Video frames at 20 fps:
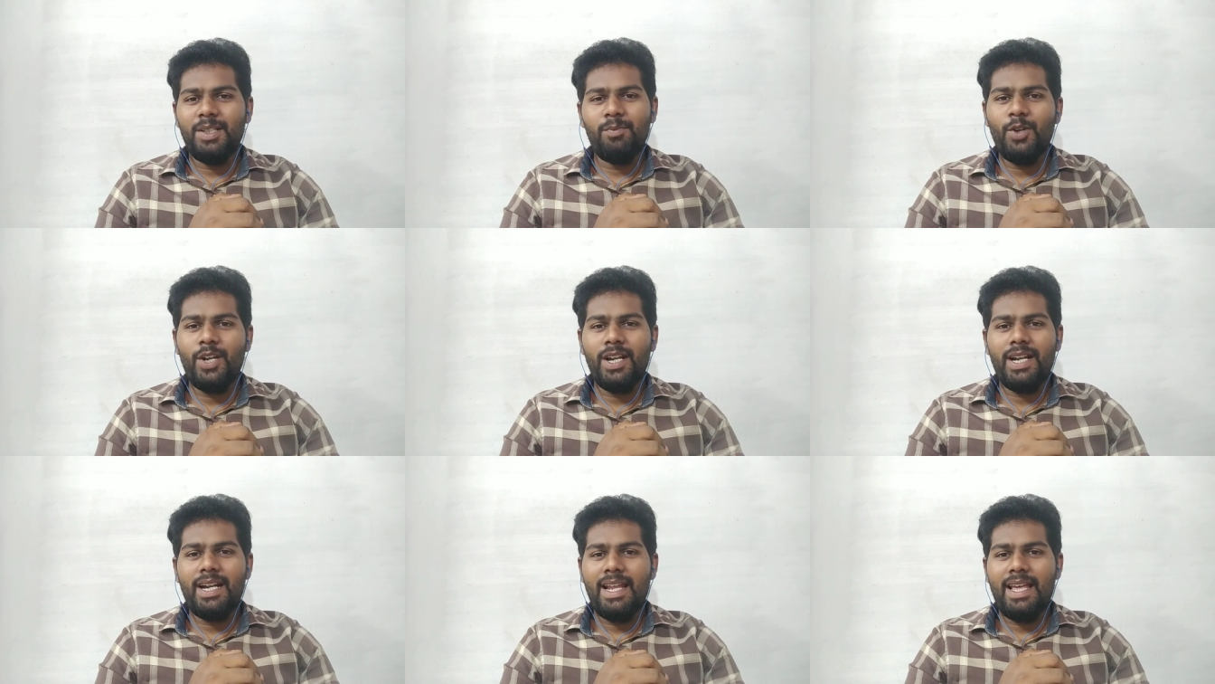
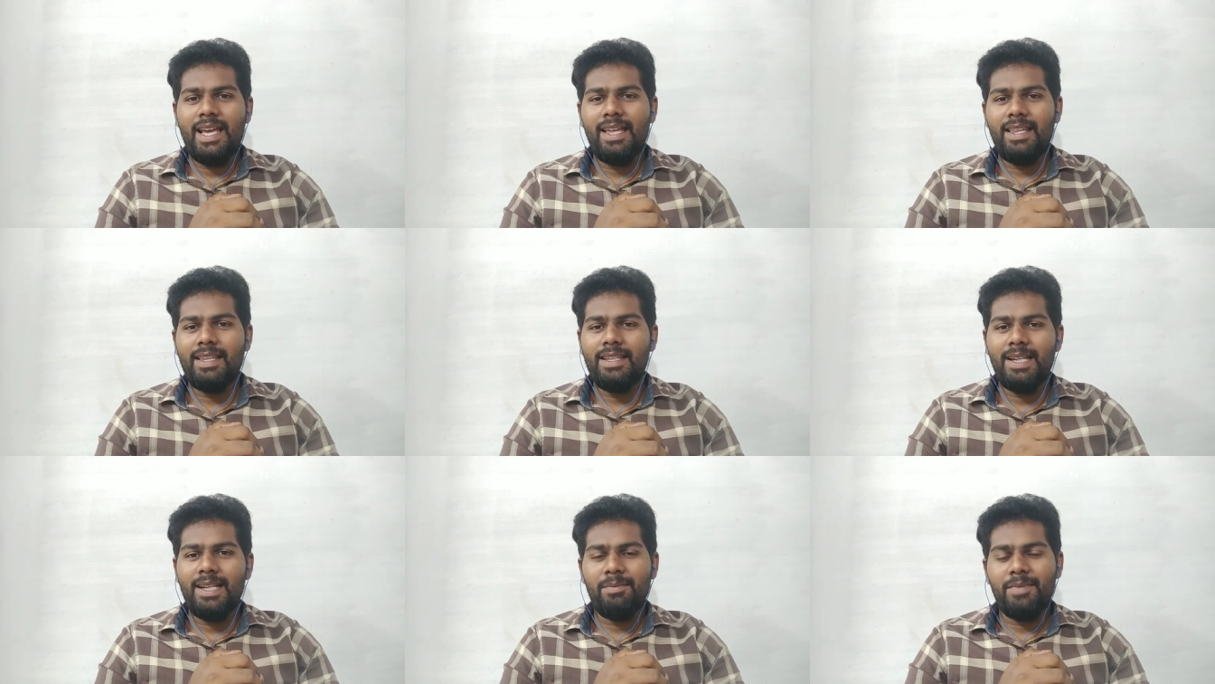முறை
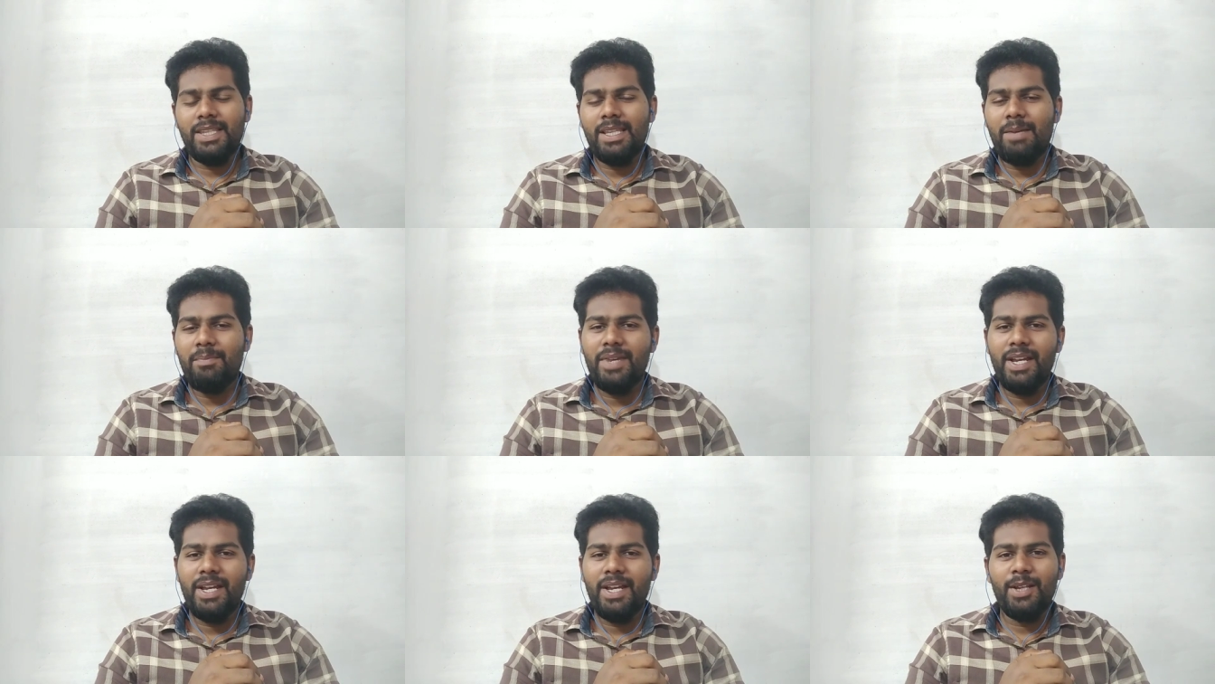கிடையாது நம்ம
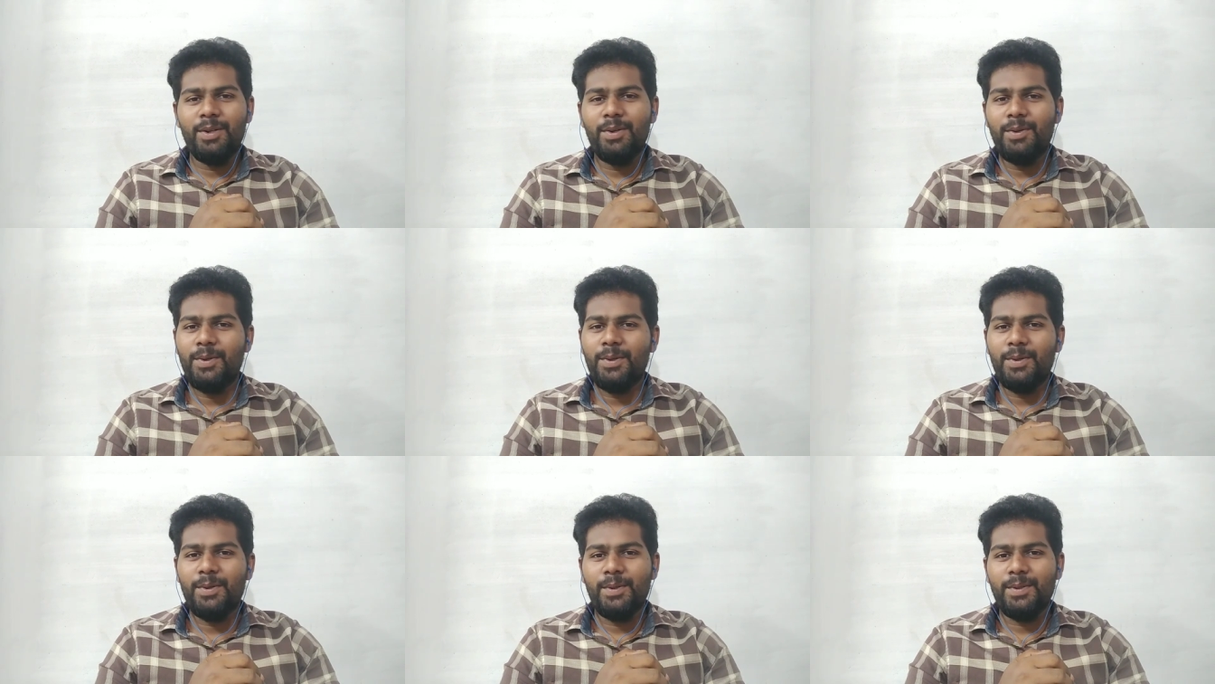தம்பிங்களுக்கும்
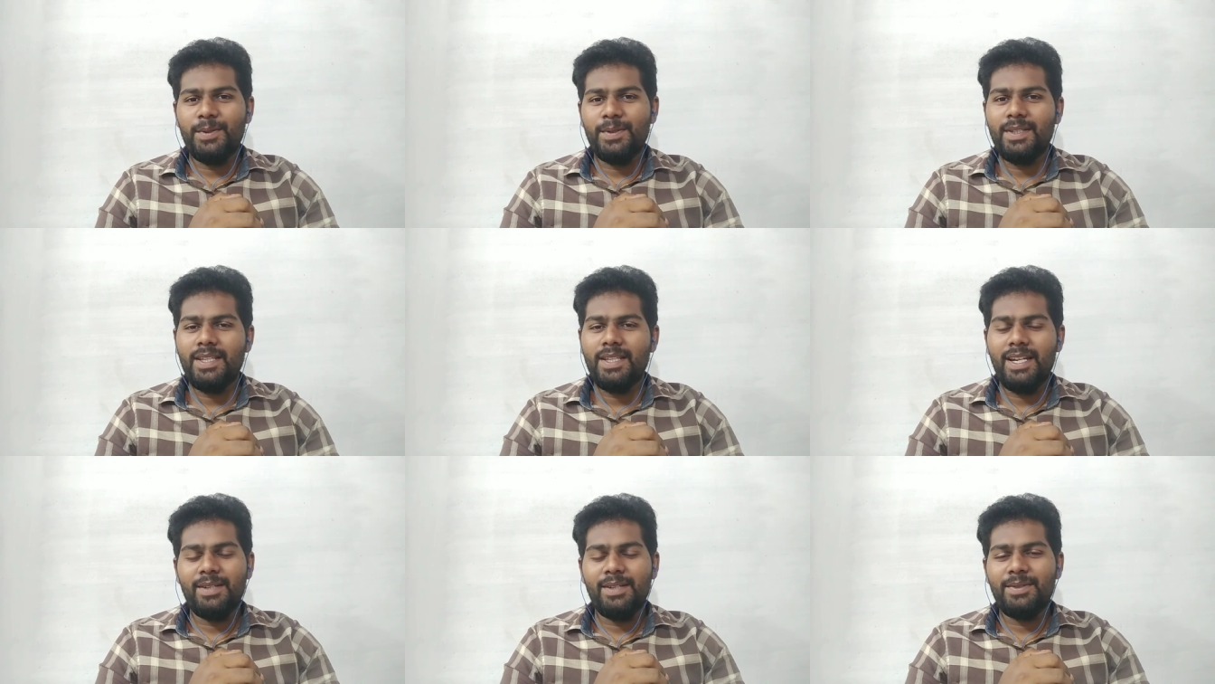கொடுக்கணும்
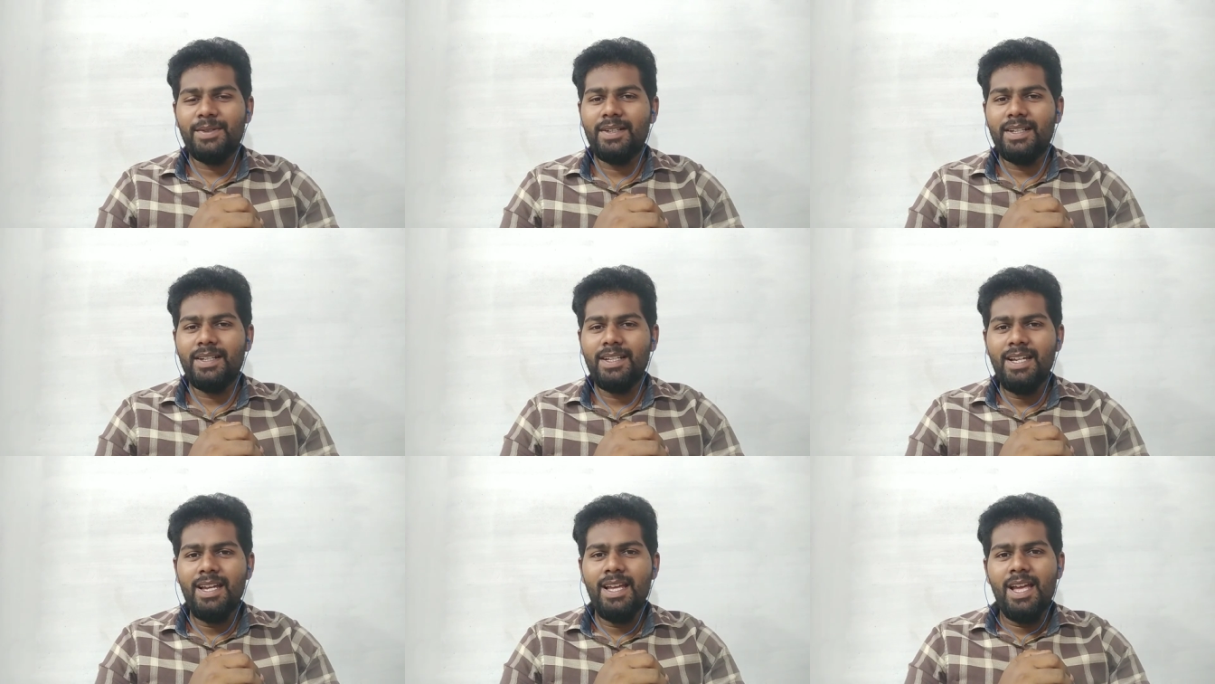சரின்னு
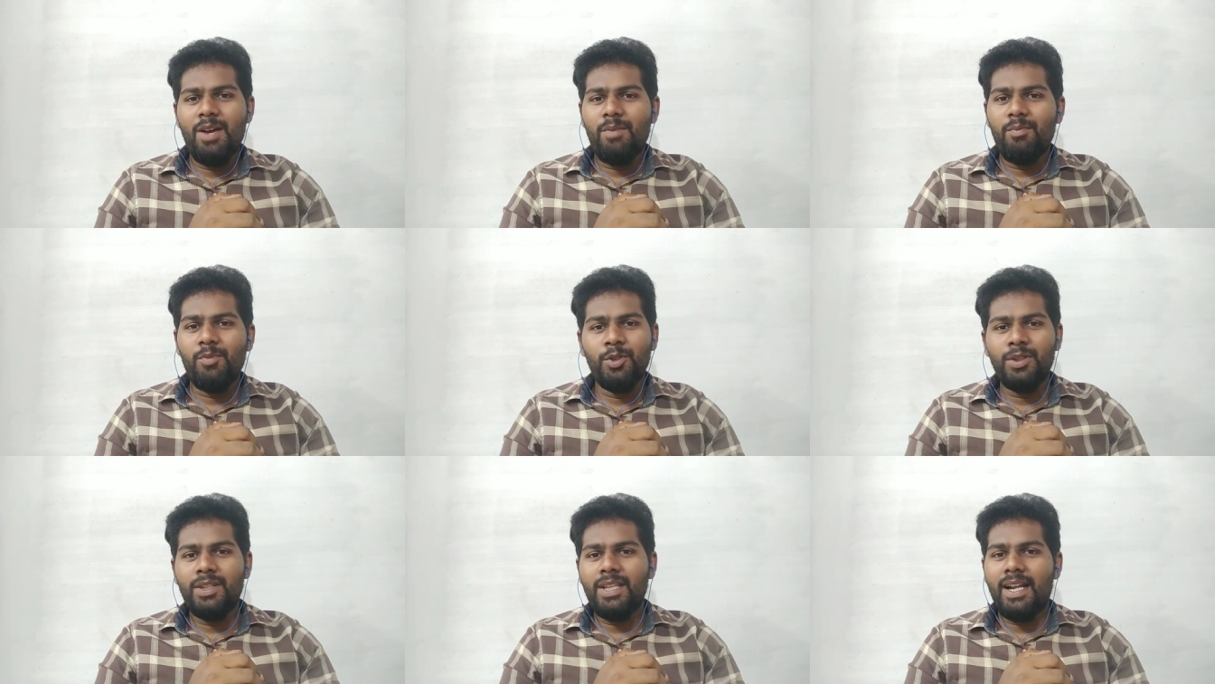சொல்லிட்டு
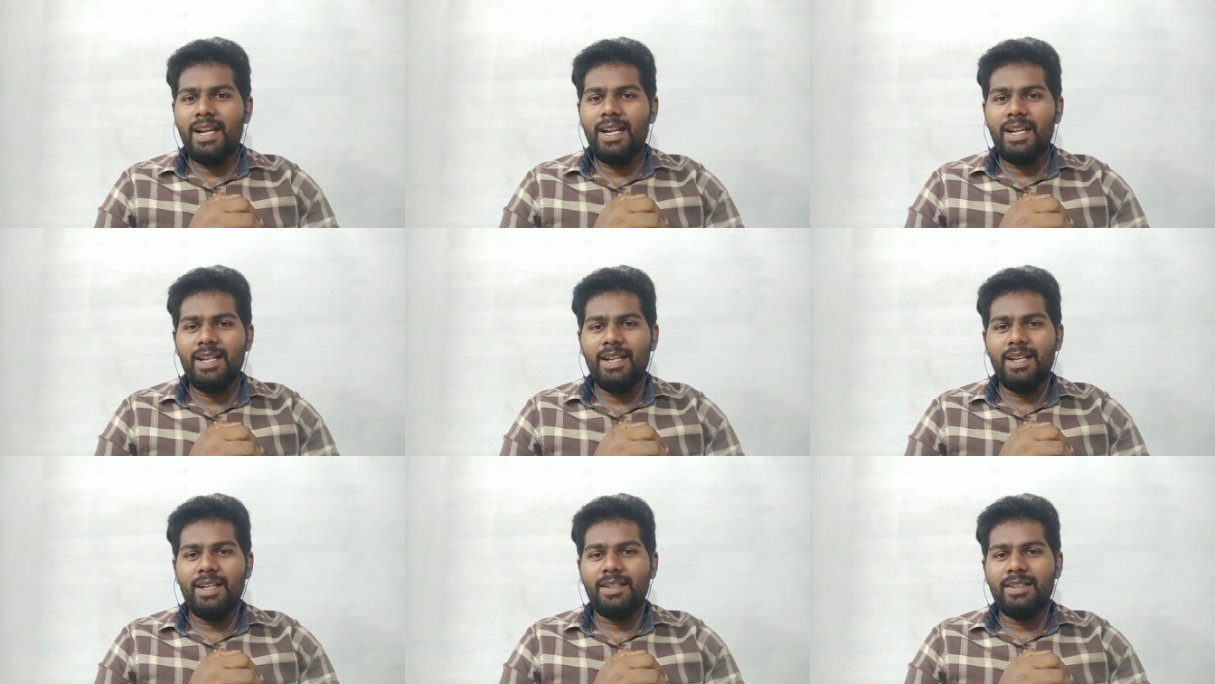மூத்த
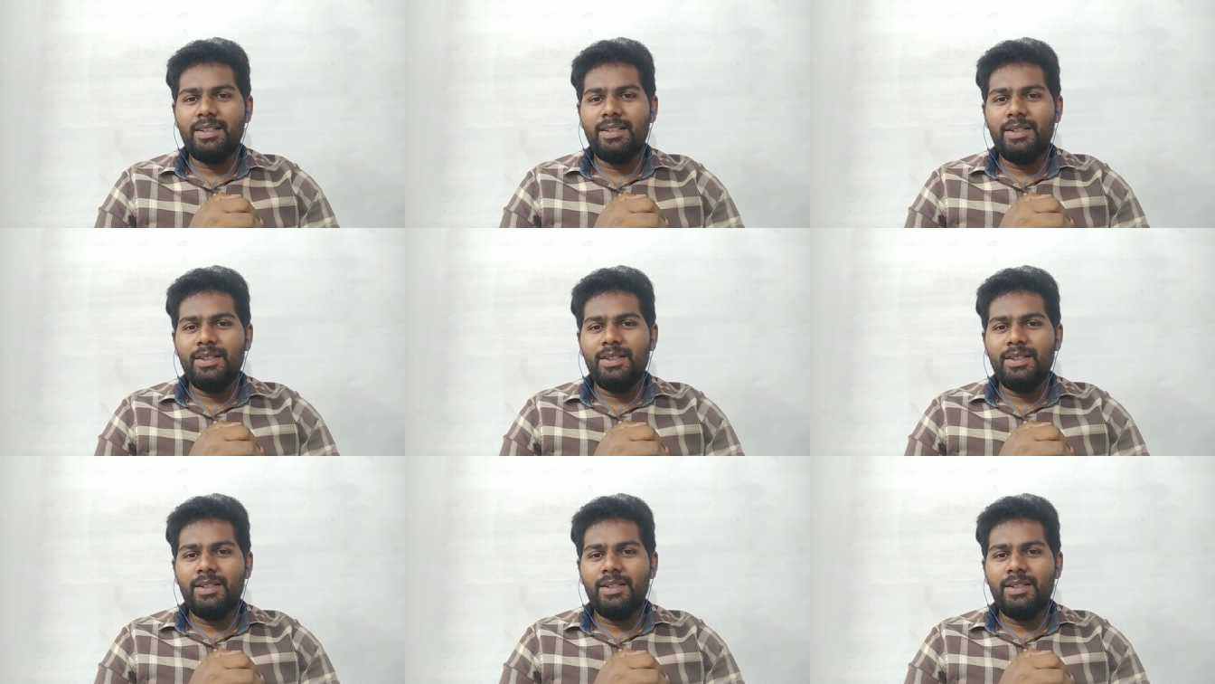அண்ணன்